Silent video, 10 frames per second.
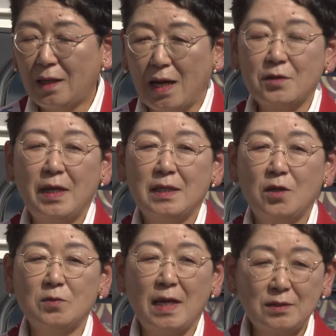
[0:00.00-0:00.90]
核兵
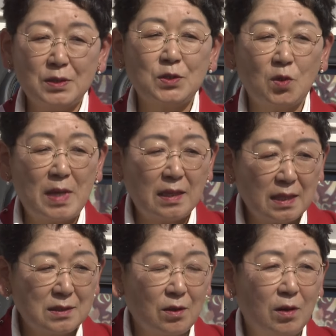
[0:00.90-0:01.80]
器をなくす署名
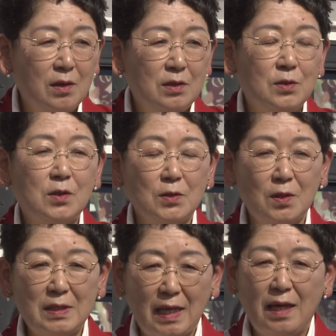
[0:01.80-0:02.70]
ですというこ
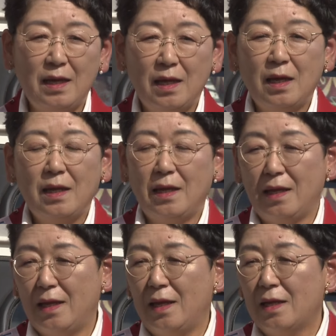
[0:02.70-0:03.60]
とで、
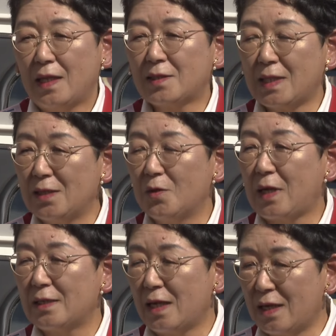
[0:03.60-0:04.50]
えー、たくさんの
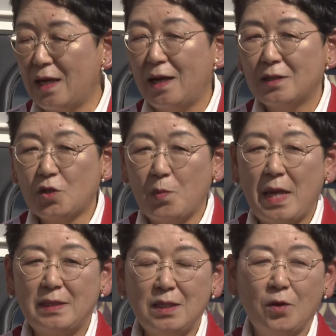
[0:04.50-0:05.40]
方が署
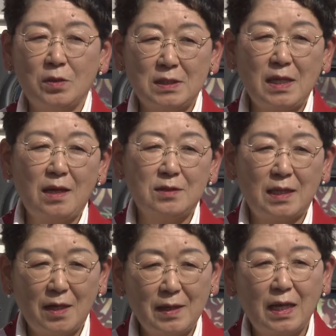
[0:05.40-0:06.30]
名に応じてくれ
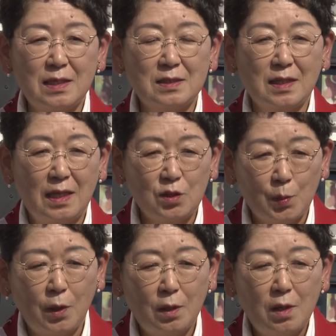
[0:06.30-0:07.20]
たわけですけれど
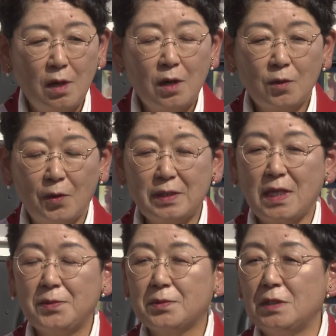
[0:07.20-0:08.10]
も、こういっ
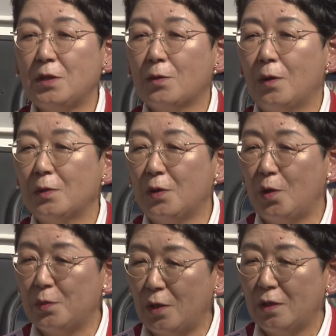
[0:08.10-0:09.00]
た福井の行
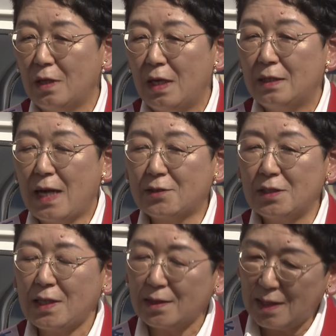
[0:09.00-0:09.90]
動も役
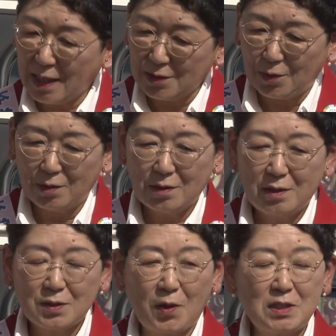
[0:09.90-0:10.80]
に立ったかと、
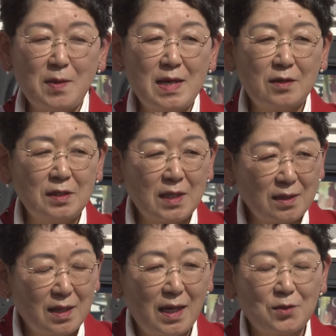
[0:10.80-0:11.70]
少しは役に
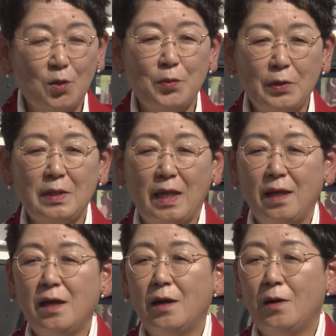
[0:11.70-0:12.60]
立ったかと思って
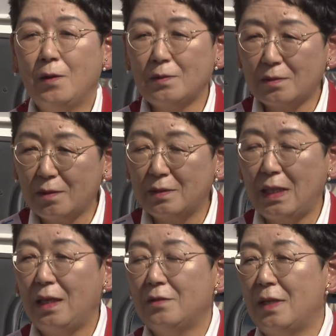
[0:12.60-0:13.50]
本当
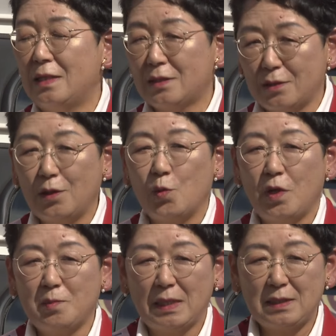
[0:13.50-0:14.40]
に嬉しく
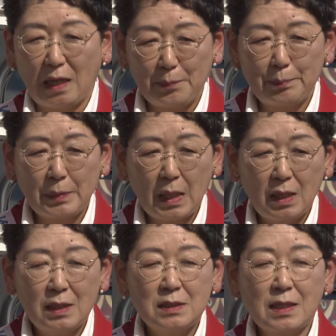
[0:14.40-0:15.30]
思いました。
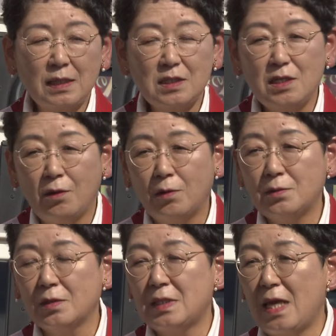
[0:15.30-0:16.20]
しかし日本
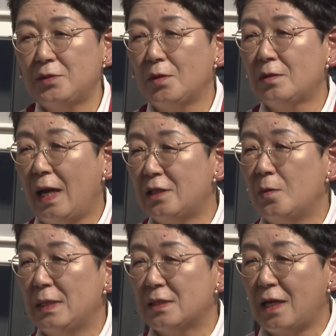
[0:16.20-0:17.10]
の政府の態度
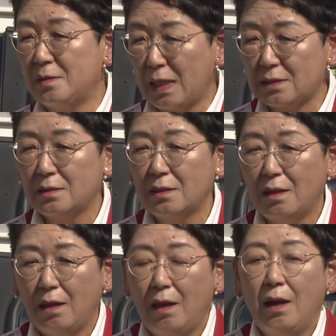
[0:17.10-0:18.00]
は違います。
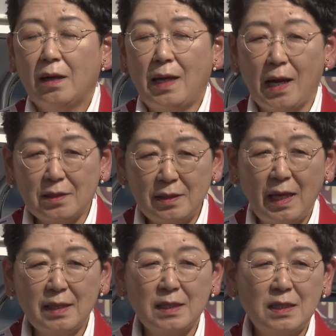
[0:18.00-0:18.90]
核
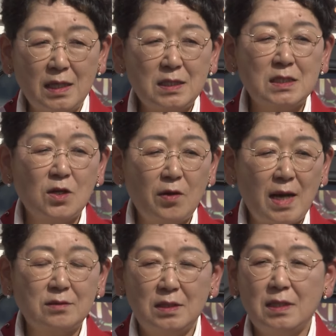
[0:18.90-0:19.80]
兵器禁止条
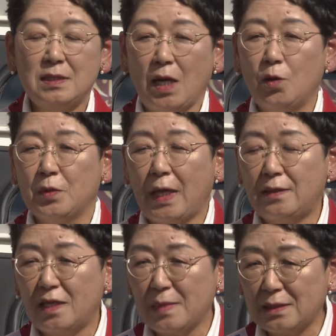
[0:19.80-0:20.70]
約に背を向け
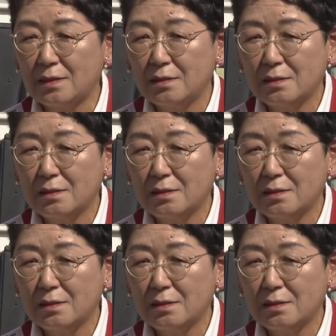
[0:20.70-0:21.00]
ています。